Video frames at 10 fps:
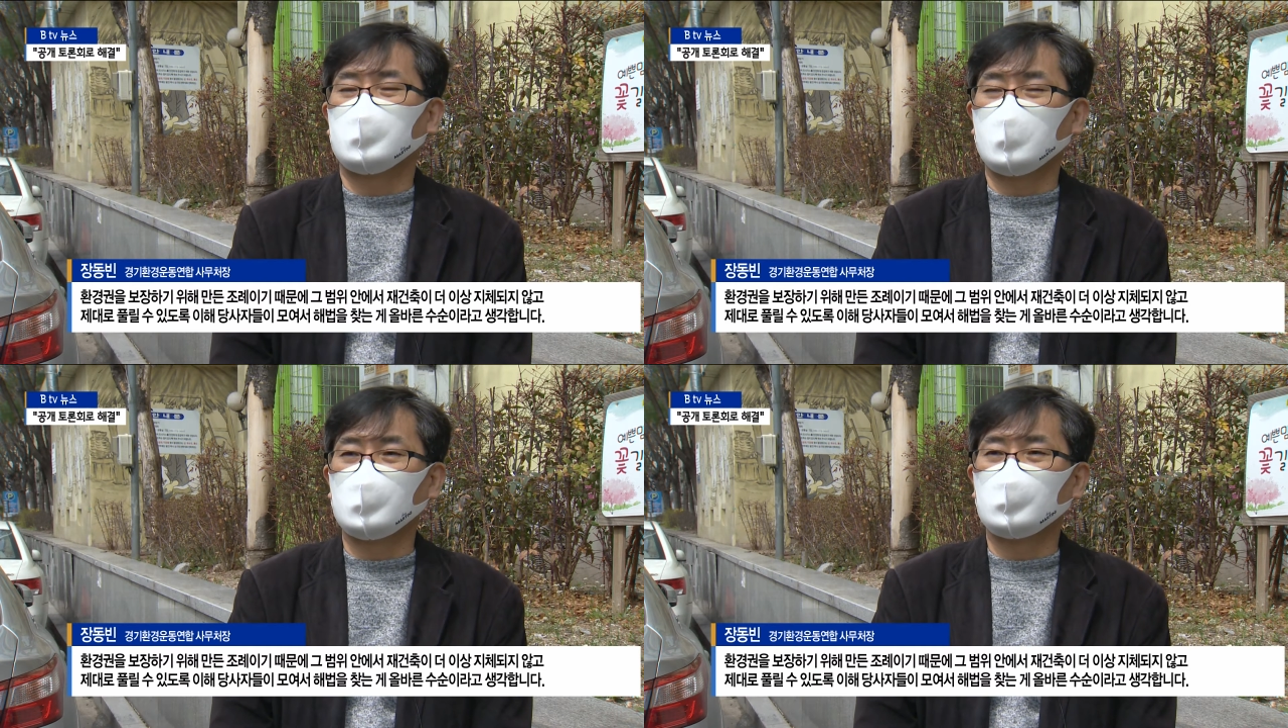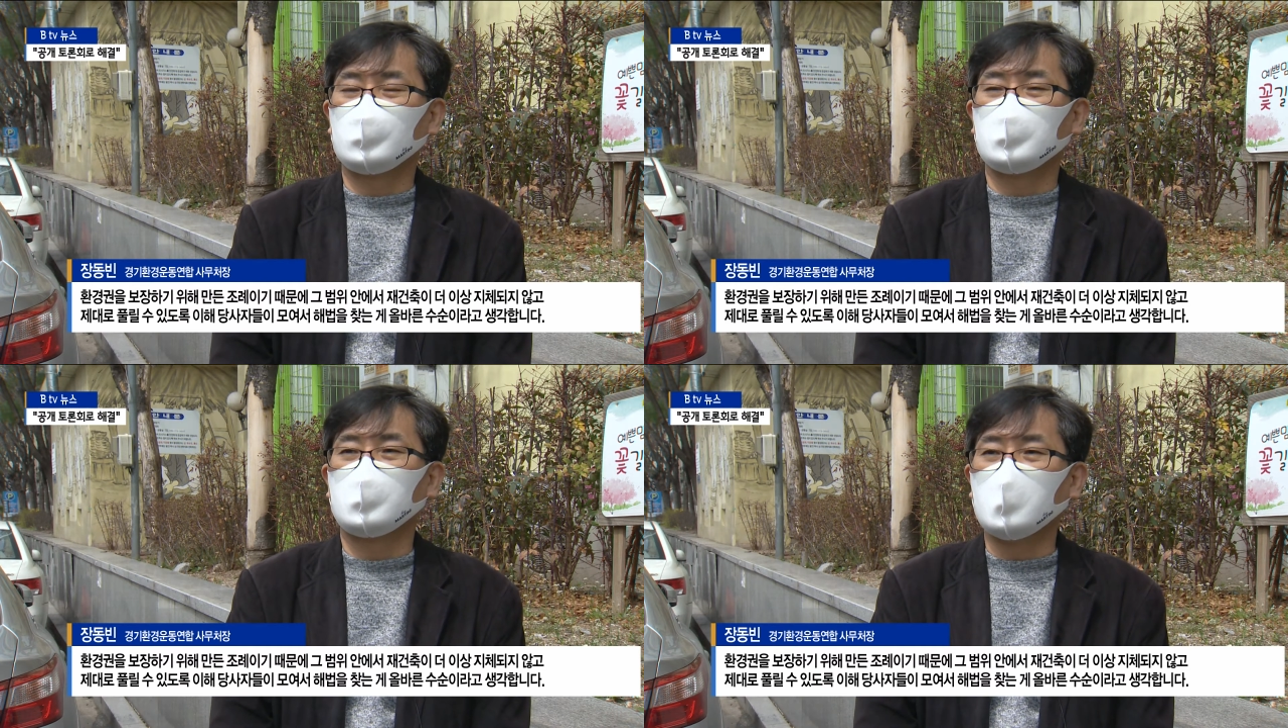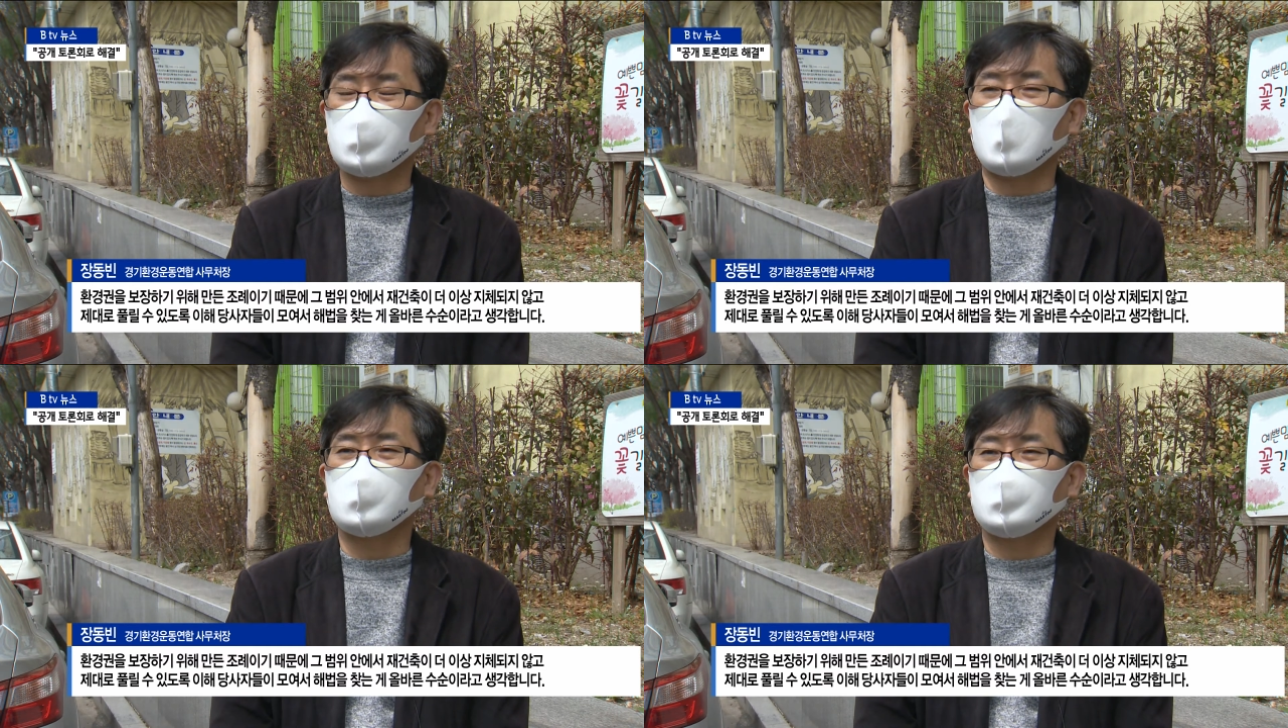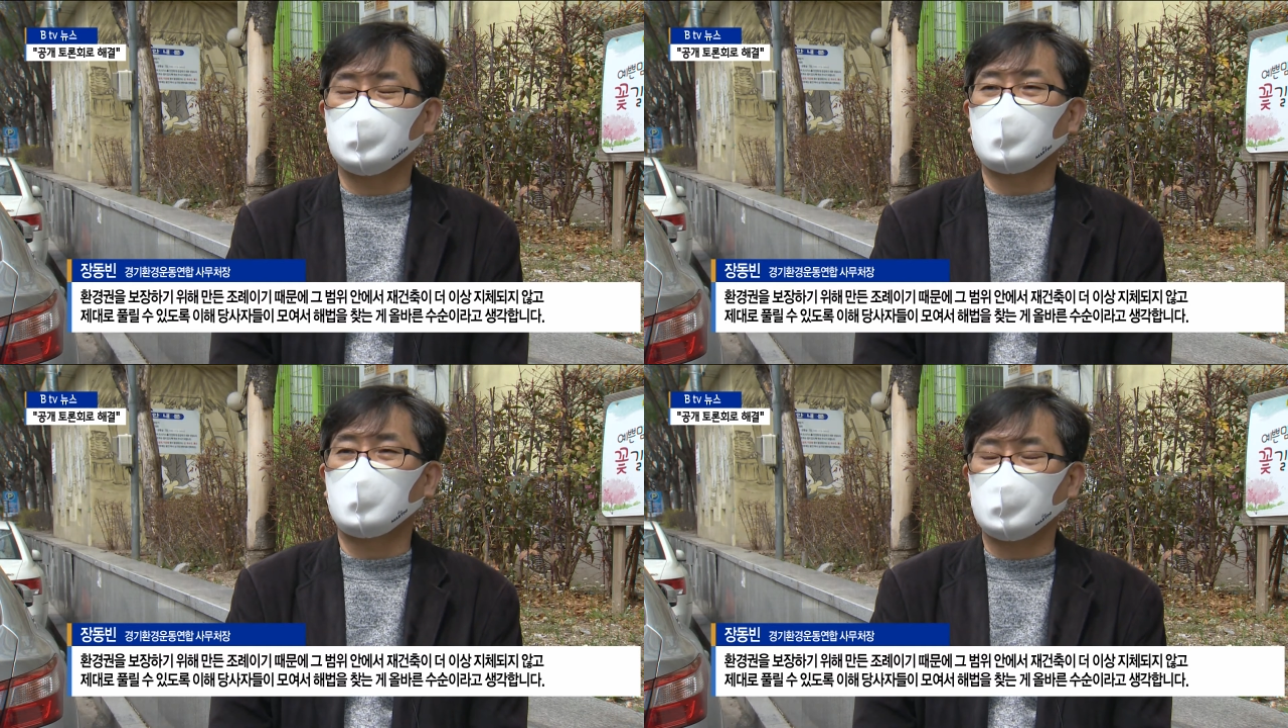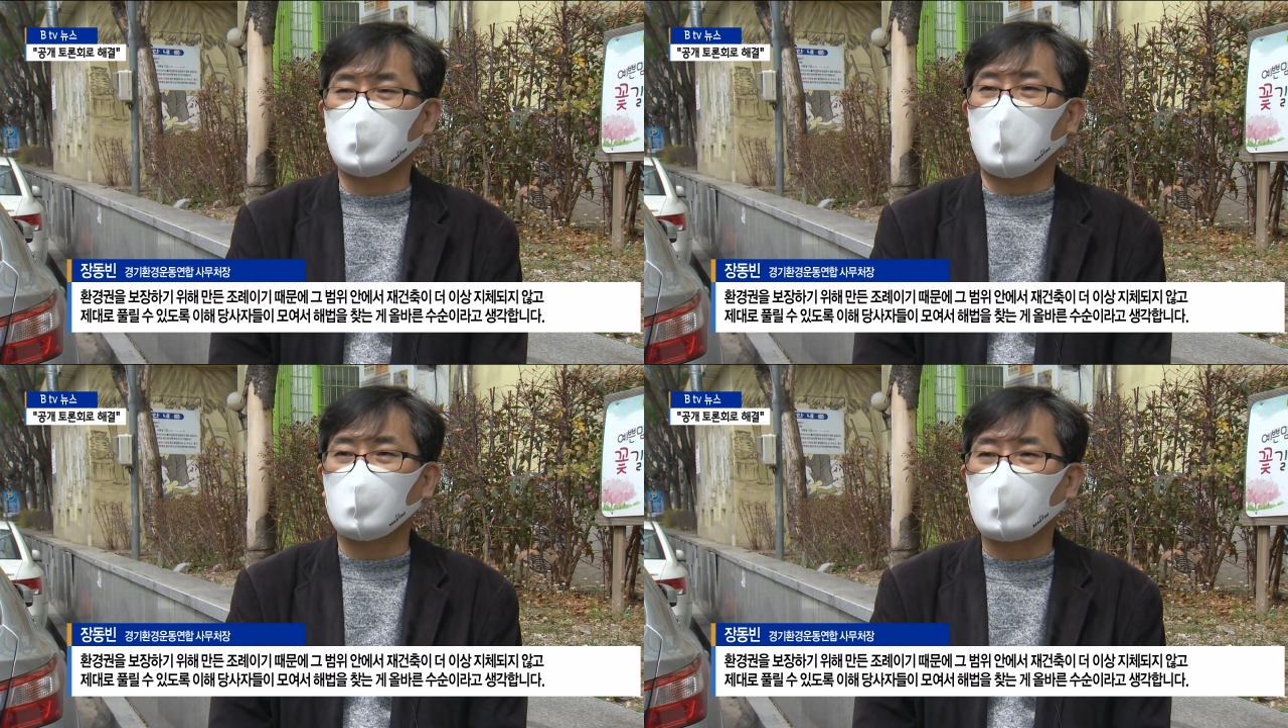재건축이 더 이상 지체되지
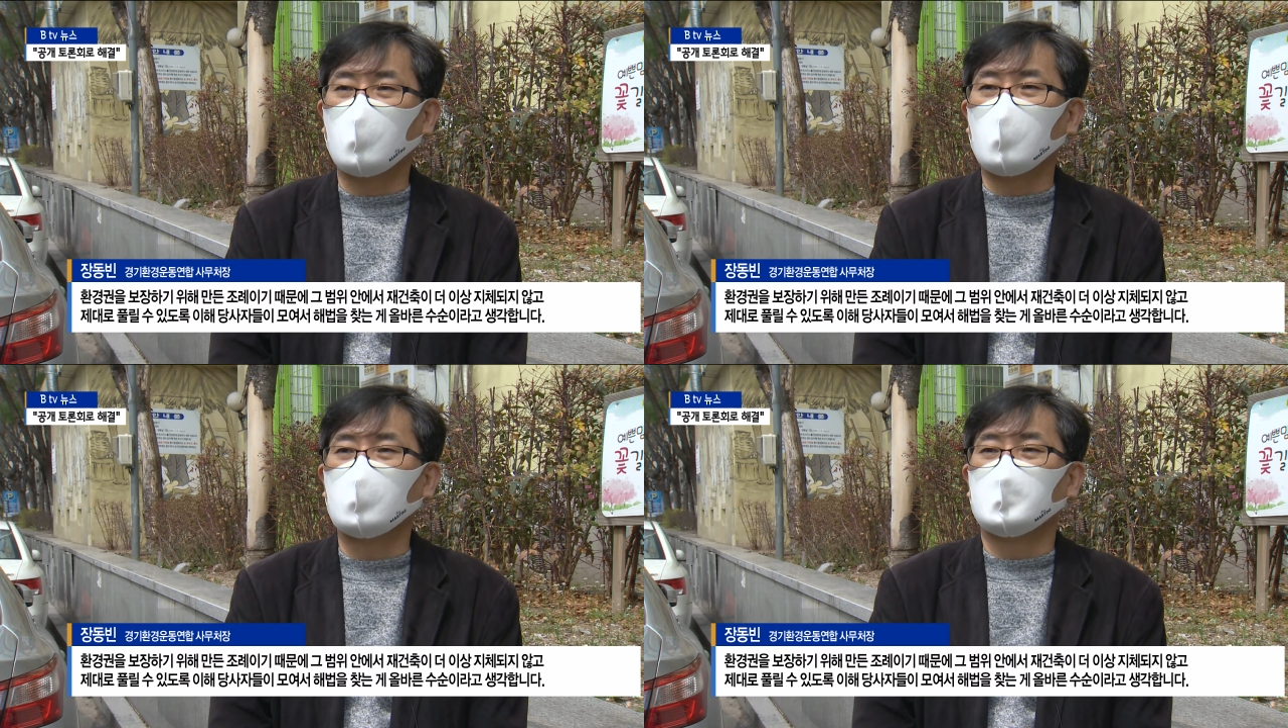않고